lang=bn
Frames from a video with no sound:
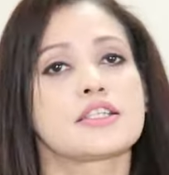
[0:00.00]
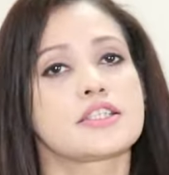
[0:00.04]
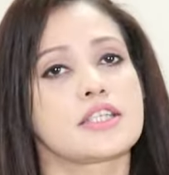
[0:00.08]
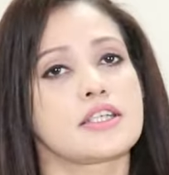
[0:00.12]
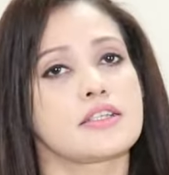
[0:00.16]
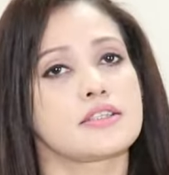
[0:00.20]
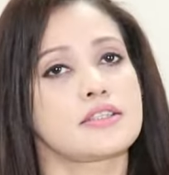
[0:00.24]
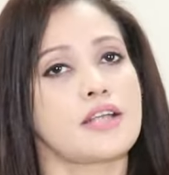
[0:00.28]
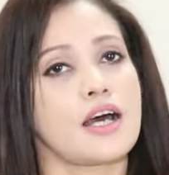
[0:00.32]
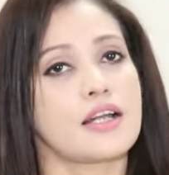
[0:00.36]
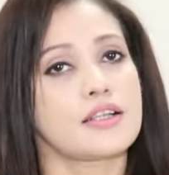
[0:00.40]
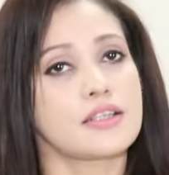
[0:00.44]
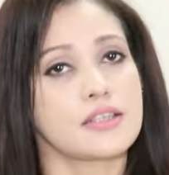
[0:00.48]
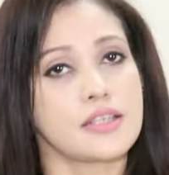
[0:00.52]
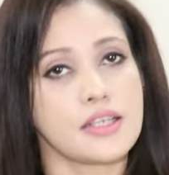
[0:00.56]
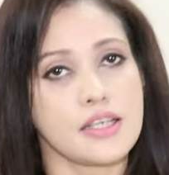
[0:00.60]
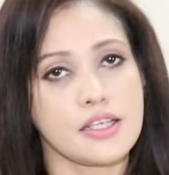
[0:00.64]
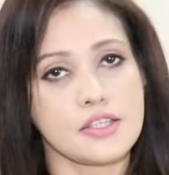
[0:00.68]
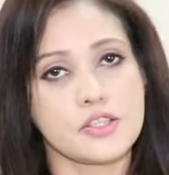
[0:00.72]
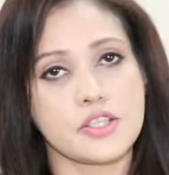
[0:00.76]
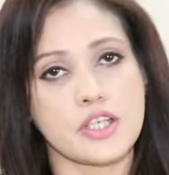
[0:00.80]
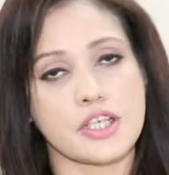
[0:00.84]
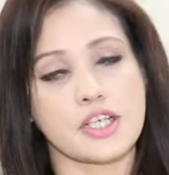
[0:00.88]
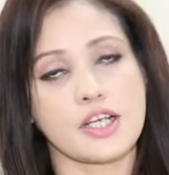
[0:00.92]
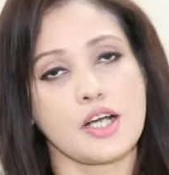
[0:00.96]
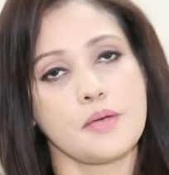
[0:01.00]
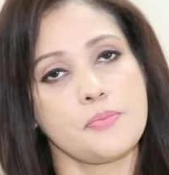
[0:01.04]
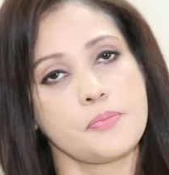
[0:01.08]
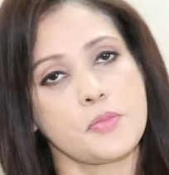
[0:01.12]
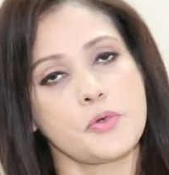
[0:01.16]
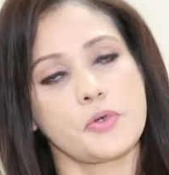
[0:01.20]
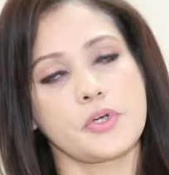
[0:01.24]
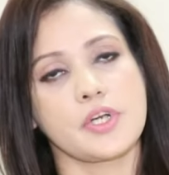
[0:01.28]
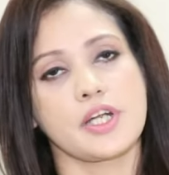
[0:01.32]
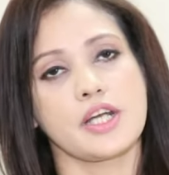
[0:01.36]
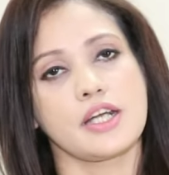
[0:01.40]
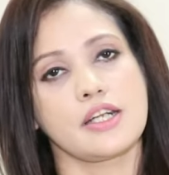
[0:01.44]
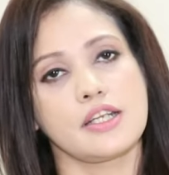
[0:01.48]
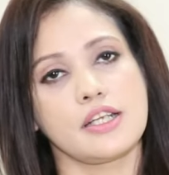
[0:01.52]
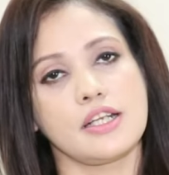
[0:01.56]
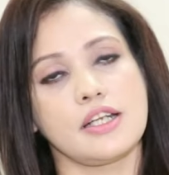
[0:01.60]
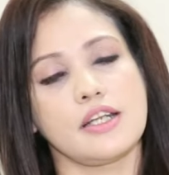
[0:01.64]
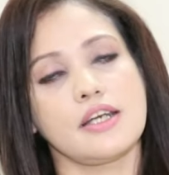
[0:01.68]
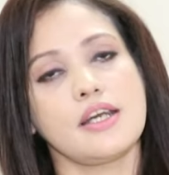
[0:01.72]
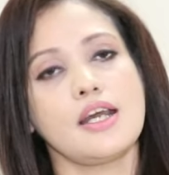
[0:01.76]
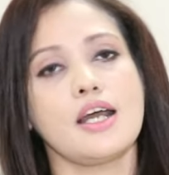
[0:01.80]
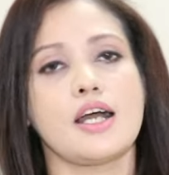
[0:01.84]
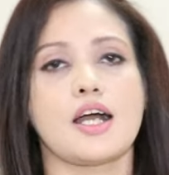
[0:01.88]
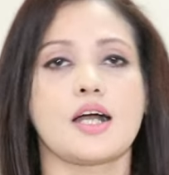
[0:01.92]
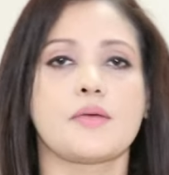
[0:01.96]
সে তাকে চেক আপ করিয়ে
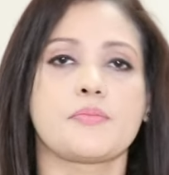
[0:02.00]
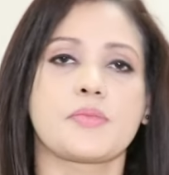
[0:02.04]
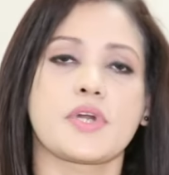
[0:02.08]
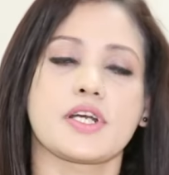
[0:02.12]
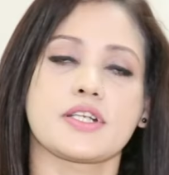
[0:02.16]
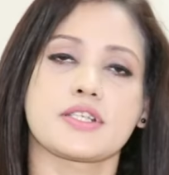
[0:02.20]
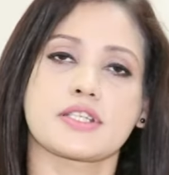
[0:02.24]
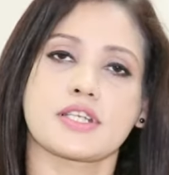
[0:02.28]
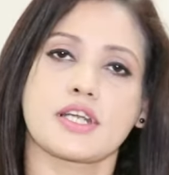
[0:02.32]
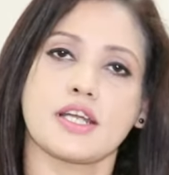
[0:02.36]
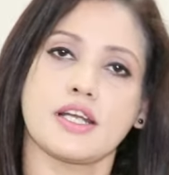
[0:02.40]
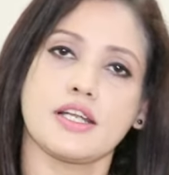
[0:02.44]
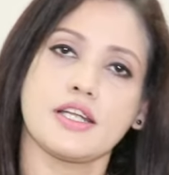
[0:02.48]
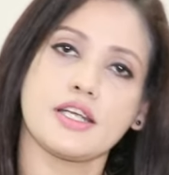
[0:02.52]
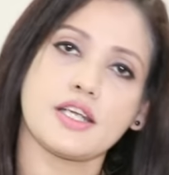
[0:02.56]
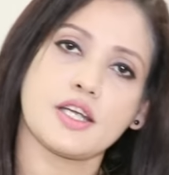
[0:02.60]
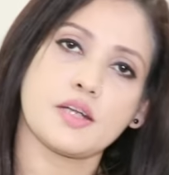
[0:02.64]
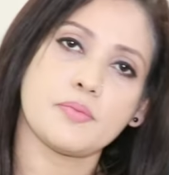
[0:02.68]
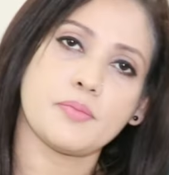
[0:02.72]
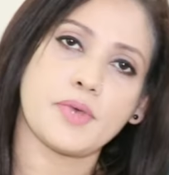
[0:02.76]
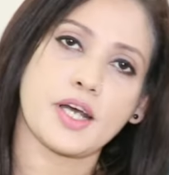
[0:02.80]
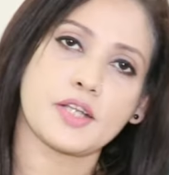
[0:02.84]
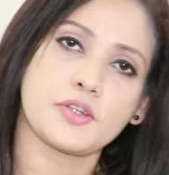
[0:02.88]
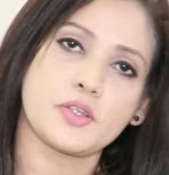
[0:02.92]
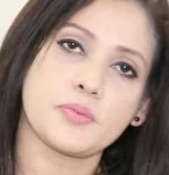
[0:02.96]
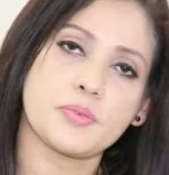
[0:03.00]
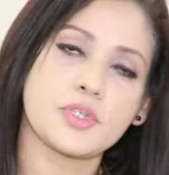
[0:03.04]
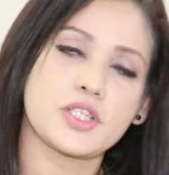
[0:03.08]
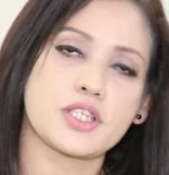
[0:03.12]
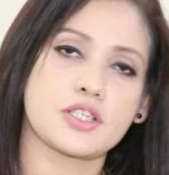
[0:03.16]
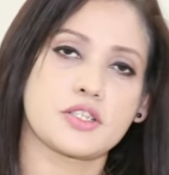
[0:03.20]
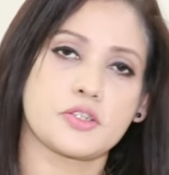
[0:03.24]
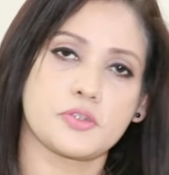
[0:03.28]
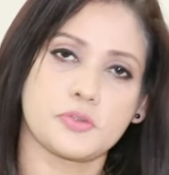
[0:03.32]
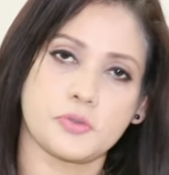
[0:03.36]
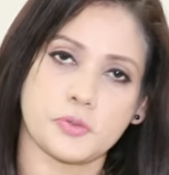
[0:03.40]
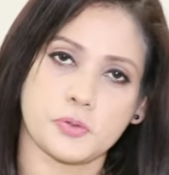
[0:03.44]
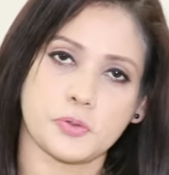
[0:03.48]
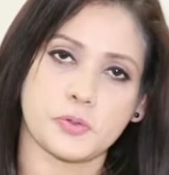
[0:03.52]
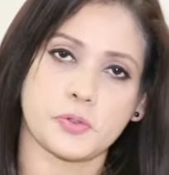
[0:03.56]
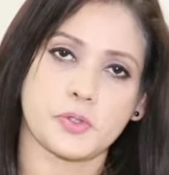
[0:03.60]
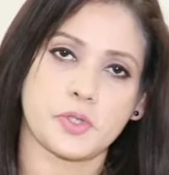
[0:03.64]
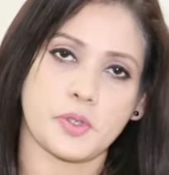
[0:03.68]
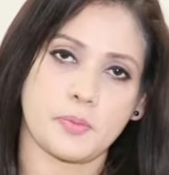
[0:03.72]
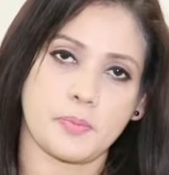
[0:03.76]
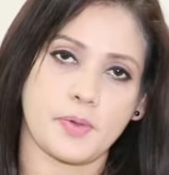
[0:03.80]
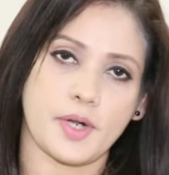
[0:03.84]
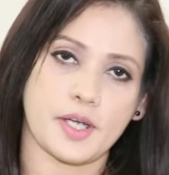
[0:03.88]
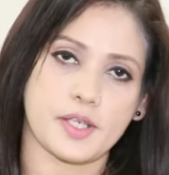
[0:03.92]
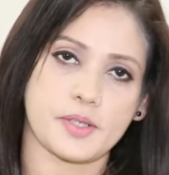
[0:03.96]
নিলে আমরা স্কেলিংয়ের মাধ্যমে সেটি দূর
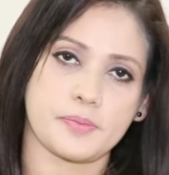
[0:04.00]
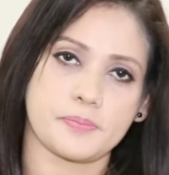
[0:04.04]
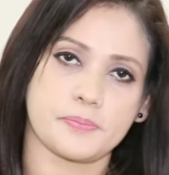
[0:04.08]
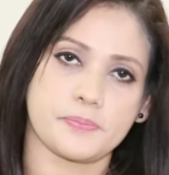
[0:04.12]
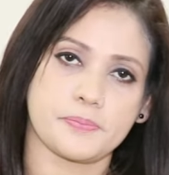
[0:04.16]
করতে পারি